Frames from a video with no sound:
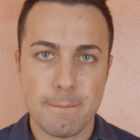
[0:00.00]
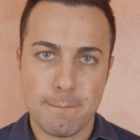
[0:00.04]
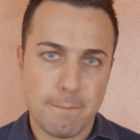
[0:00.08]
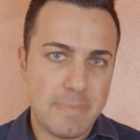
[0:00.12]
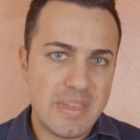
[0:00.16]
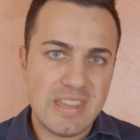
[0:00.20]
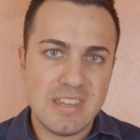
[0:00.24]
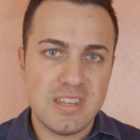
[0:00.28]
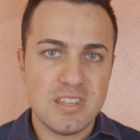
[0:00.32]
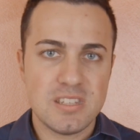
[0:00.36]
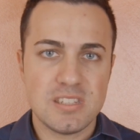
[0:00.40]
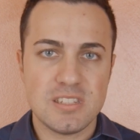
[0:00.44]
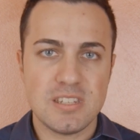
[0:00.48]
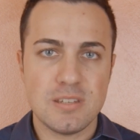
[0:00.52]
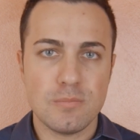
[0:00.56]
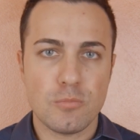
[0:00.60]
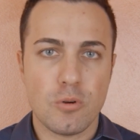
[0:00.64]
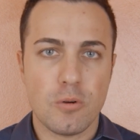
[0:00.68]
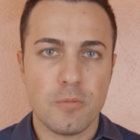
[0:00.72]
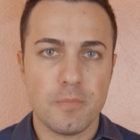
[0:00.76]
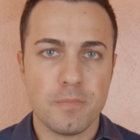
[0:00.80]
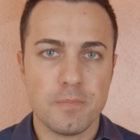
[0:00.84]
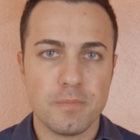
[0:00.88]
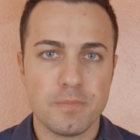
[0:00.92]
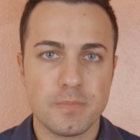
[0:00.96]

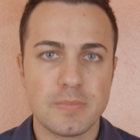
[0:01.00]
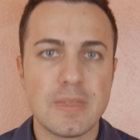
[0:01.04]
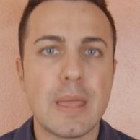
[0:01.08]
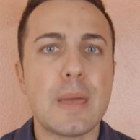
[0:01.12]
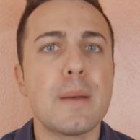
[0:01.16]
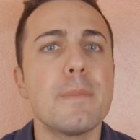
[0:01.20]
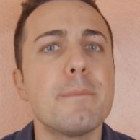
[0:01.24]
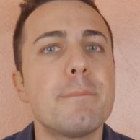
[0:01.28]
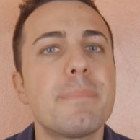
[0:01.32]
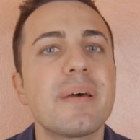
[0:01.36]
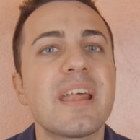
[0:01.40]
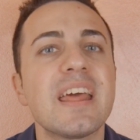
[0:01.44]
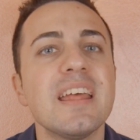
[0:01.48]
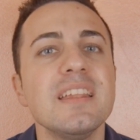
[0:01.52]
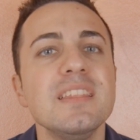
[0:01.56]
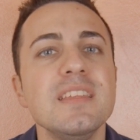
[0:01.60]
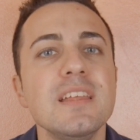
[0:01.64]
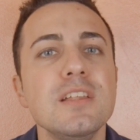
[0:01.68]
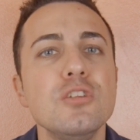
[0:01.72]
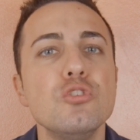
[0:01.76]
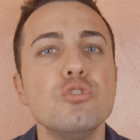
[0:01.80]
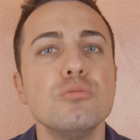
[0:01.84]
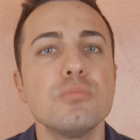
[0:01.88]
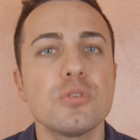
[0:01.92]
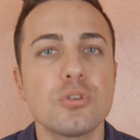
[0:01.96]
Benissimo Prendi
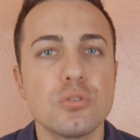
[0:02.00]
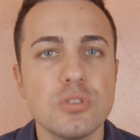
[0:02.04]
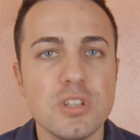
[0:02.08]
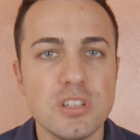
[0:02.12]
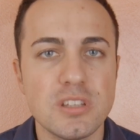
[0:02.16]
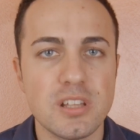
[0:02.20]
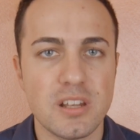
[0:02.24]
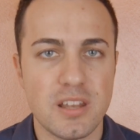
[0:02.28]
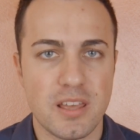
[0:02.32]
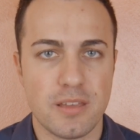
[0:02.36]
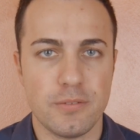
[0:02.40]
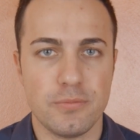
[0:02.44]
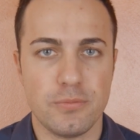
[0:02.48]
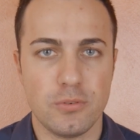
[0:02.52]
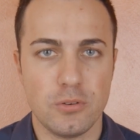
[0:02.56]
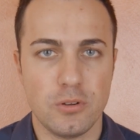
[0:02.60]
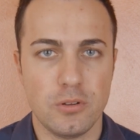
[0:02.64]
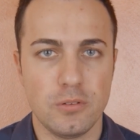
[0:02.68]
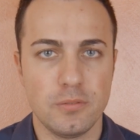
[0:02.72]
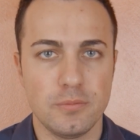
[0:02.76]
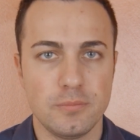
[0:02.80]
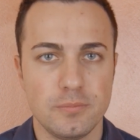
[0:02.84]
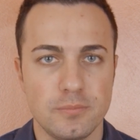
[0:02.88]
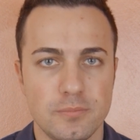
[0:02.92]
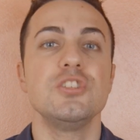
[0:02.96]
il numero di
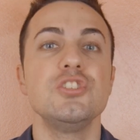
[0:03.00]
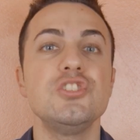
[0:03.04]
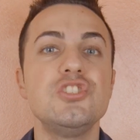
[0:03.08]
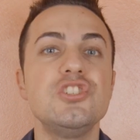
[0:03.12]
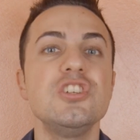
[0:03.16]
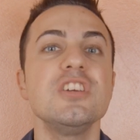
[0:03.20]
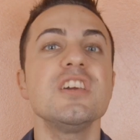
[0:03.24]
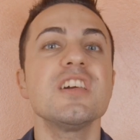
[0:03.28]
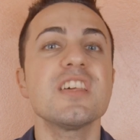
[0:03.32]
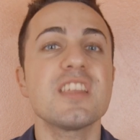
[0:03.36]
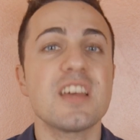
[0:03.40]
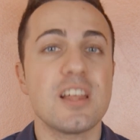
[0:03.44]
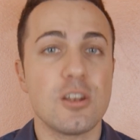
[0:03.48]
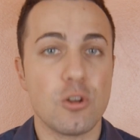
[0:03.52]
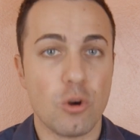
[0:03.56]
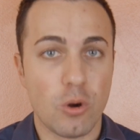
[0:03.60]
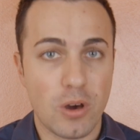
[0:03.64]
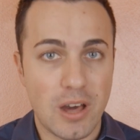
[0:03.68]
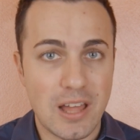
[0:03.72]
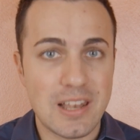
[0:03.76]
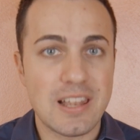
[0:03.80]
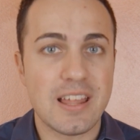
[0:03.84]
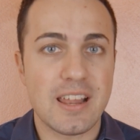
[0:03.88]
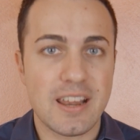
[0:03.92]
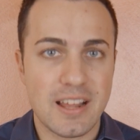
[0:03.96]
telefono, giralo
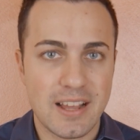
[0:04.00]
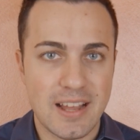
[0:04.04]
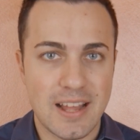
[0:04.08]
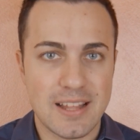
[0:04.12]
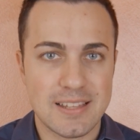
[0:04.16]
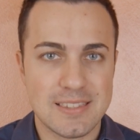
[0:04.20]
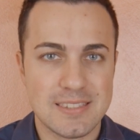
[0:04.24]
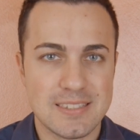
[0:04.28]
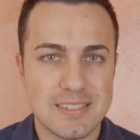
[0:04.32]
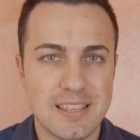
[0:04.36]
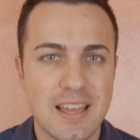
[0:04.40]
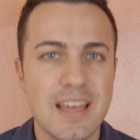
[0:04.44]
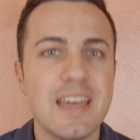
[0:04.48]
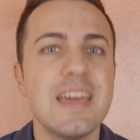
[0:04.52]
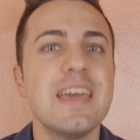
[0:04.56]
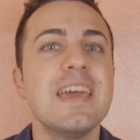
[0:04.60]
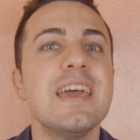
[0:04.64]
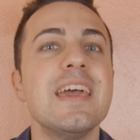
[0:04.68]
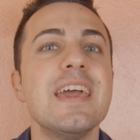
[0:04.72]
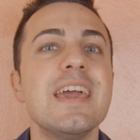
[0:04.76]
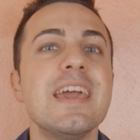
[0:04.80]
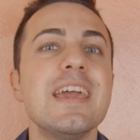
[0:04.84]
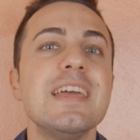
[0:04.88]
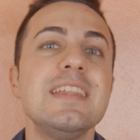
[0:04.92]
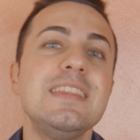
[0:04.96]
alla ragazza
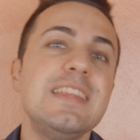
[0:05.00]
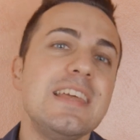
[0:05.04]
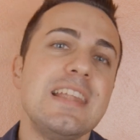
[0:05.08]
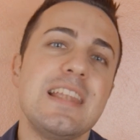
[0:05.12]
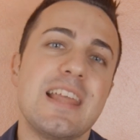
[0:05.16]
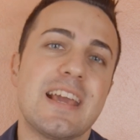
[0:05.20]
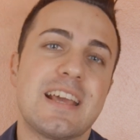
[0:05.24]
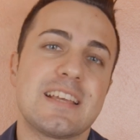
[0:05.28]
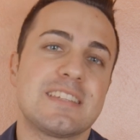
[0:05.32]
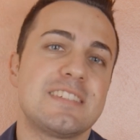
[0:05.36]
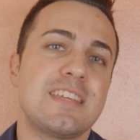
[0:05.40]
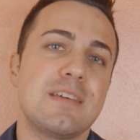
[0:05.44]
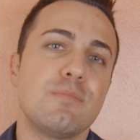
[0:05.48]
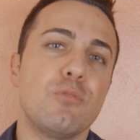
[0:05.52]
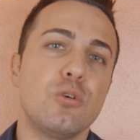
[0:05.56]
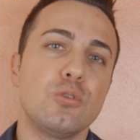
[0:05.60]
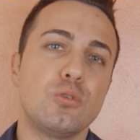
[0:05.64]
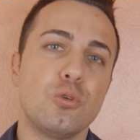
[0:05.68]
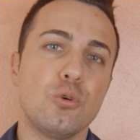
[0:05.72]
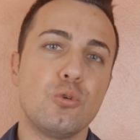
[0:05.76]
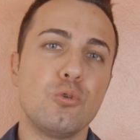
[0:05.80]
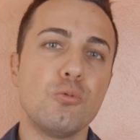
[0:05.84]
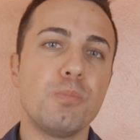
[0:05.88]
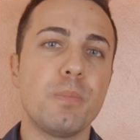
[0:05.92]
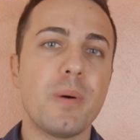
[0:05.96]
e dille che sei
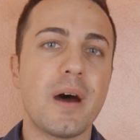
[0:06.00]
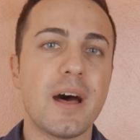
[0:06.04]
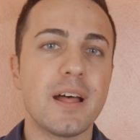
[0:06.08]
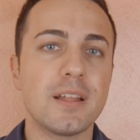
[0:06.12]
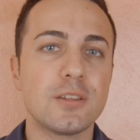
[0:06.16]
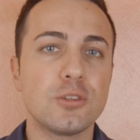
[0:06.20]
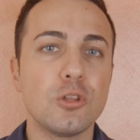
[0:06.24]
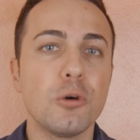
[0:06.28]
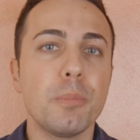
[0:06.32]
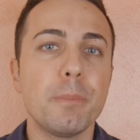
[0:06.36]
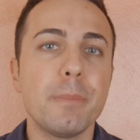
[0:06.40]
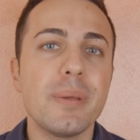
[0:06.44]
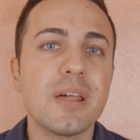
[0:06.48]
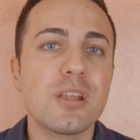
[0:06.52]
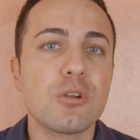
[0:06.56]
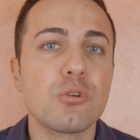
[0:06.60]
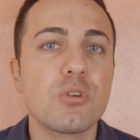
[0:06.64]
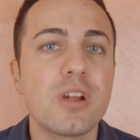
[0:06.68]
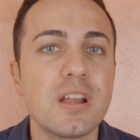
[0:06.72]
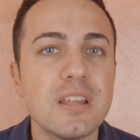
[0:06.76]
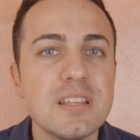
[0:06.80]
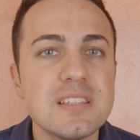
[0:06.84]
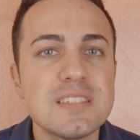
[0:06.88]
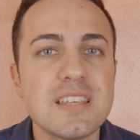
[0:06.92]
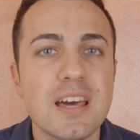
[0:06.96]
molto occupato per
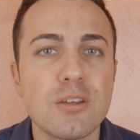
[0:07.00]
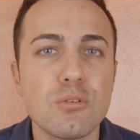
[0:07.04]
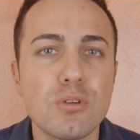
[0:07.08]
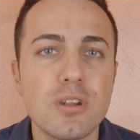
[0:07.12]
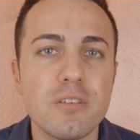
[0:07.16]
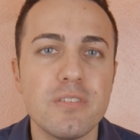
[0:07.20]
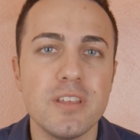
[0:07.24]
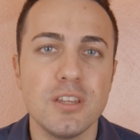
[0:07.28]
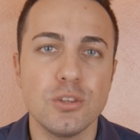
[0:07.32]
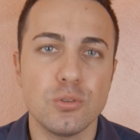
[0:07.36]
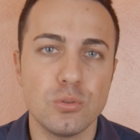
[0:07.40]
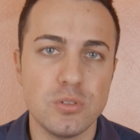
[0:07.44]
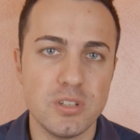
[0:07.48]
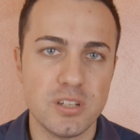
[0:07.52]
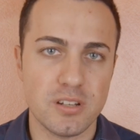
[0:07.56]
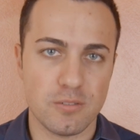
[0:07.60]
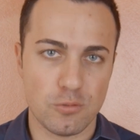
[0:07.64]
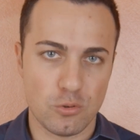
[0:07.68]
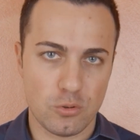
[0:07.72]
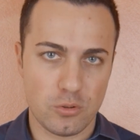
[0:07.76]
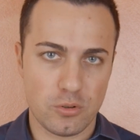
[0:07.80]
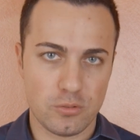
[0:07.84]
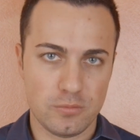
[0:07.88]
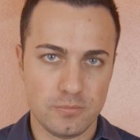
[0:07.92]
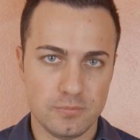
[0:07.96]
organizzare un evento di
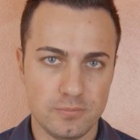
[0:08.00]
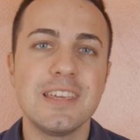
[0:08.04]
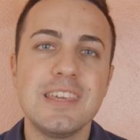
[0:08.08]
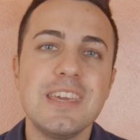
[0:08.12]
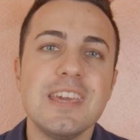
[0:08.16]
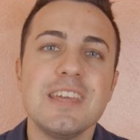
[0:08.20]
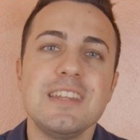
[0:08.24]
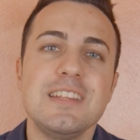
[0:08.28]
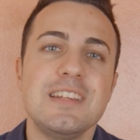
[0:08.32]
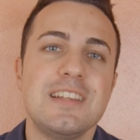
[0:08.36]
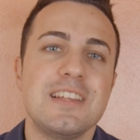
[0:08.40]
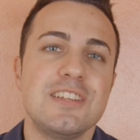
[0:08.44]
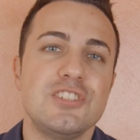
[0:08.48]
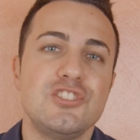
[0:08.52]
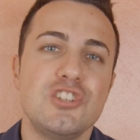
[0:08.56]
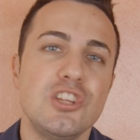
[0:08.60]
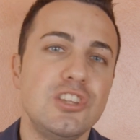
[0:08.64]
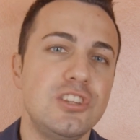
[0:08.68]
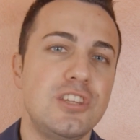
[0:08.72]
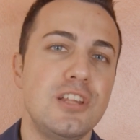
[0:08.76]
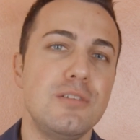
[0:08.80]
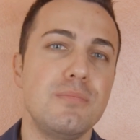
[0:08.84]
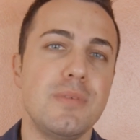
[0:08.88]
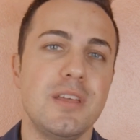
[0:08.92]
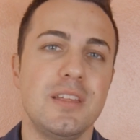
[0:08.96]
lavoro. Chiedile
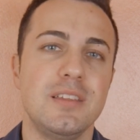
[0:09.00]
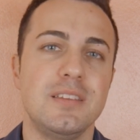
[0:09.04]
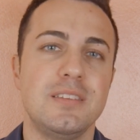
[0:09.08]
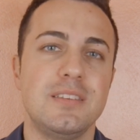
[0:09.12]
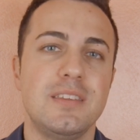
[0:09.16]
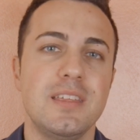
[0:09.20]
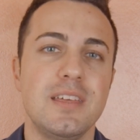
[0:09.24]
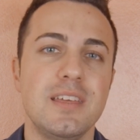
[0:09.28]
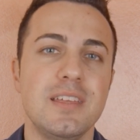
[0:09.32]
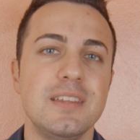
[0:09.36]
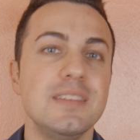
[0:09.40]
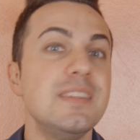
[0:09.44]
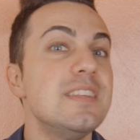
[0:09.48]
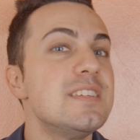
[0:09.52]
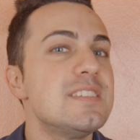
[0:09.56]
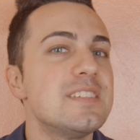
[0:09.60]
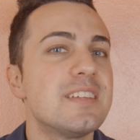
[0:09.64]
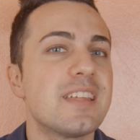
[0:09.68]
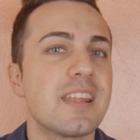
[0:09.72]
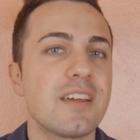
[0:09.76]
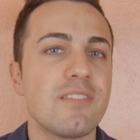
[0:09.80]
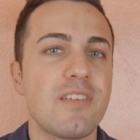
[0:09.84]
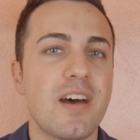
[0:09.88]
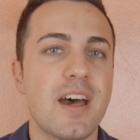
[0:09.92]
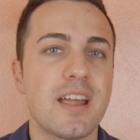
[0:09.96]
gentilmente di
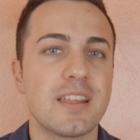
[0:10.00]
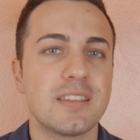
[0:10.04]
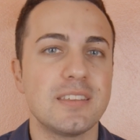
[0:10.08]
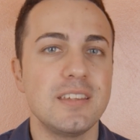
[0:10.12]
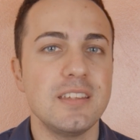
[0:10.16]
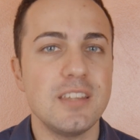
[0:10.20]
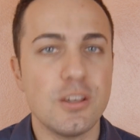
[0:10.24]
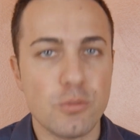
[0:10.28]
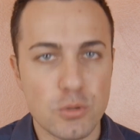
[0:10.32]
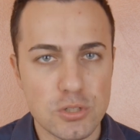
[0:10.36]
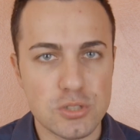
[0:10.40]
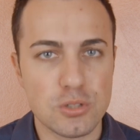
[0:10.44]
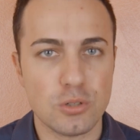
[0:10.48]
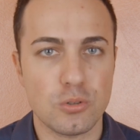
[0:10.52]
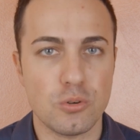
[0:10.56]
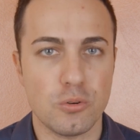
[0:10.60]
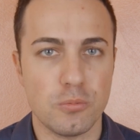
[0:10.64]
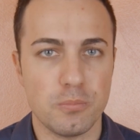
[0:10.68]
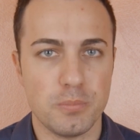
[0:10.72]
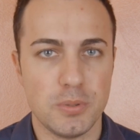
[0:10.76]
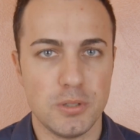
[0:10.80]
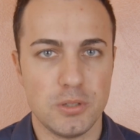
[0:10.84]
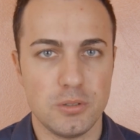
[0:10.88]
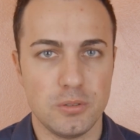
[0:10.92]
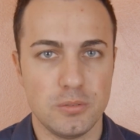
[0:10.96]
sgravarti di questo
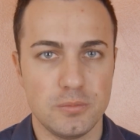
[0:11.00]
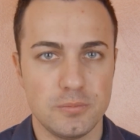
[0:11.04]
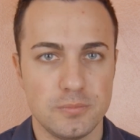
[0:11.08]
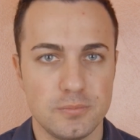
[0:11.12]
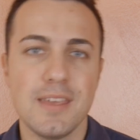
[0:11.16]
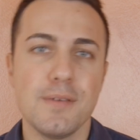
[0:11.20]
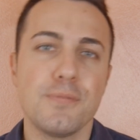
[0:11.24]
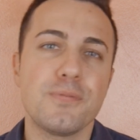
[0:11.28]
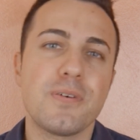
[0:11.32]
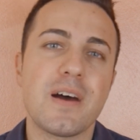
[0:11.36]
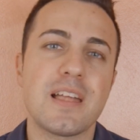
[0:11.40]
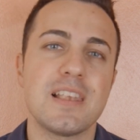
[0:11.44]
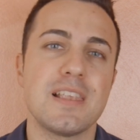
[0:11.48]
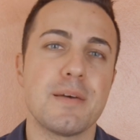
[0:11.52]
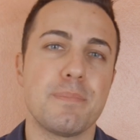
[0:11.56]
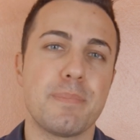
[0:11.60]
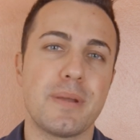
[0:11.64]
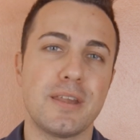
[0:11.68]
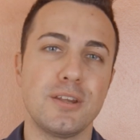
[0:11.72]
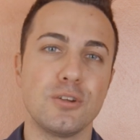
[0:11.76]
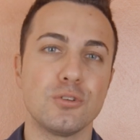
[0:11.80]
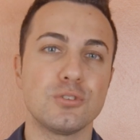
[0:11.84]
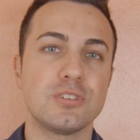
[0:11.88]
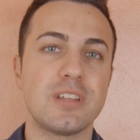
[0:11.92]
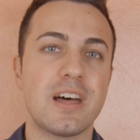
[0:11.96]
compito e falla
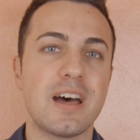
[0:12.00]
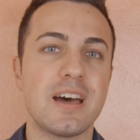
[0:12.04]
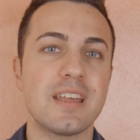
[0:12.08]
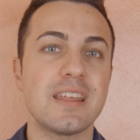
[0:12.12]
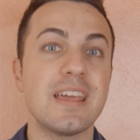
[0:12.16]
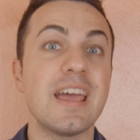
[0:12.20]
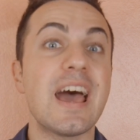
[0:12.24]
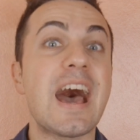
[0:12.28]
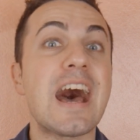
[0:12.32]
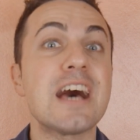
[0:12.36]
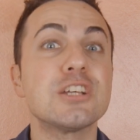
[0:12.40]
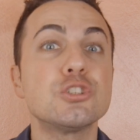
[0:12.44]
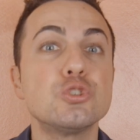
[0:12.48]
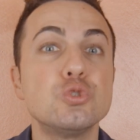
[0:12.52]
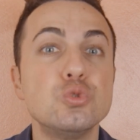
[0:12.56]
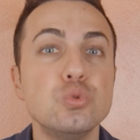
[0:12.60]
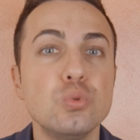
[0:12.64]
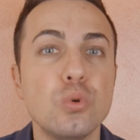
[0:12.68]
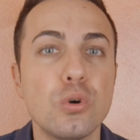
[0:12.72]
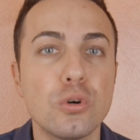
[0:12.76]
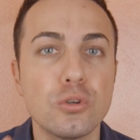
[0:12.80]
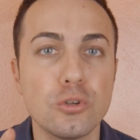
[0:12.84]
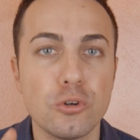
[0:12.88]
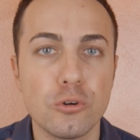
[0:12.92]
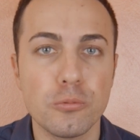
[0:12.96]
prenotare a
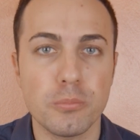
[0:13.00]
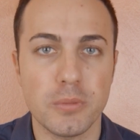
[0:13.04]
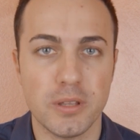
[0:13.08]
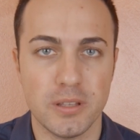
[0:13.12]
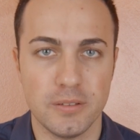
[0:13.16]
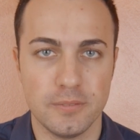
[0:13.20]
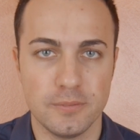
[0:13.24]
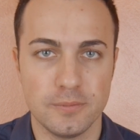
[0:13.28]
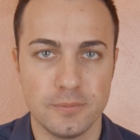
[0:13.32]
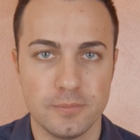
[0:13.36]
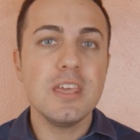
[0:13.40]
suo nome.